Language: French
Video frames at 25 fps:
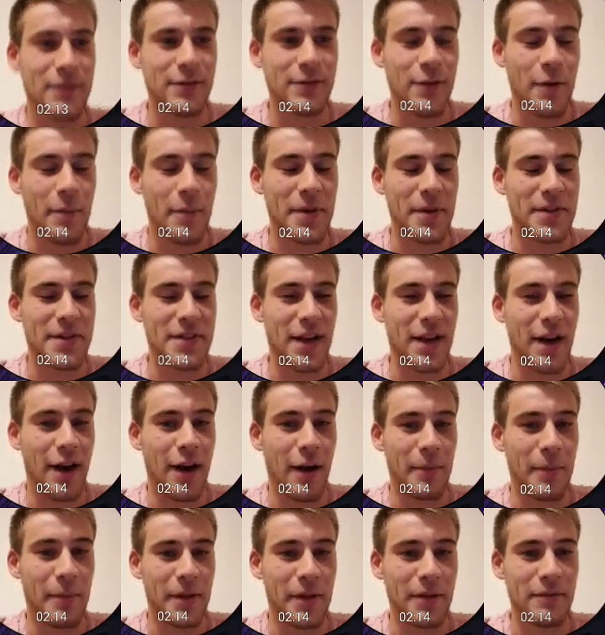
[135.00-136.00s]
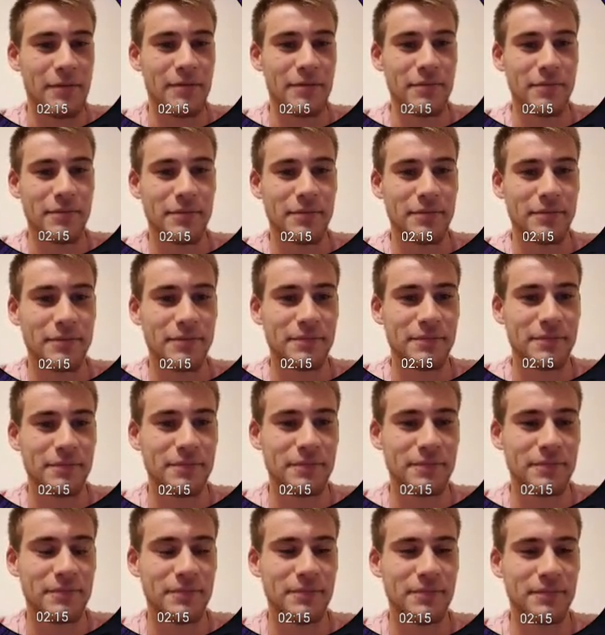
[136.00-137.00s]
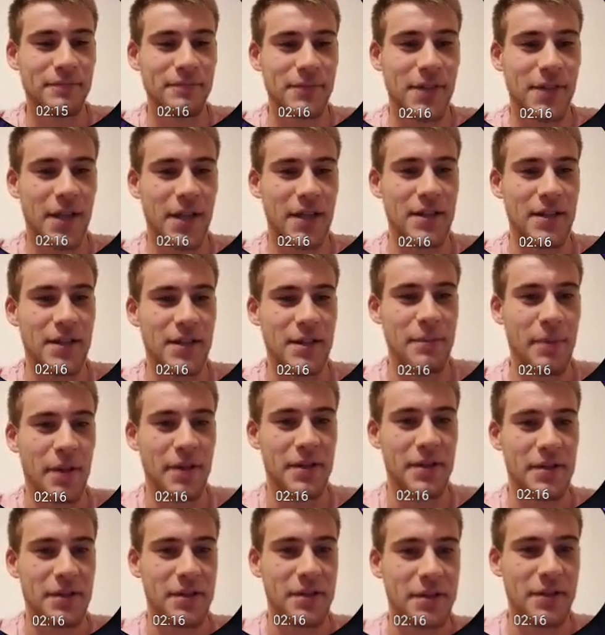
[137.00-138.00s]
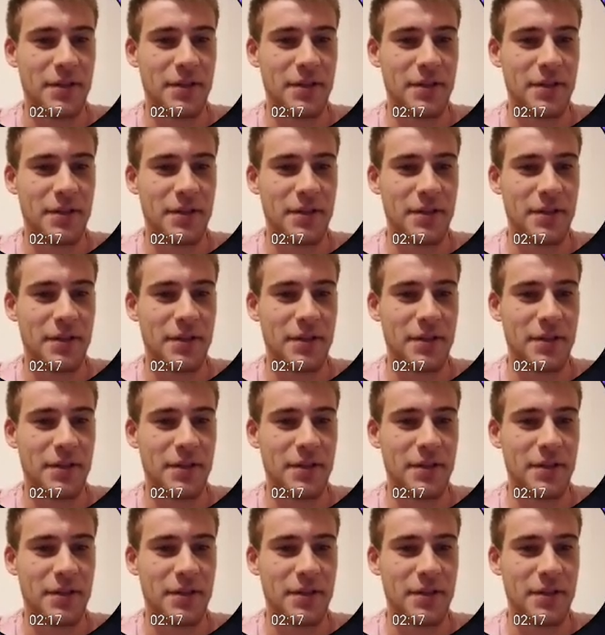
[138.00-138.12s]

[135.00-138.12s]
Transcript: on va pas s'alarmer. Ouais, c'est parti.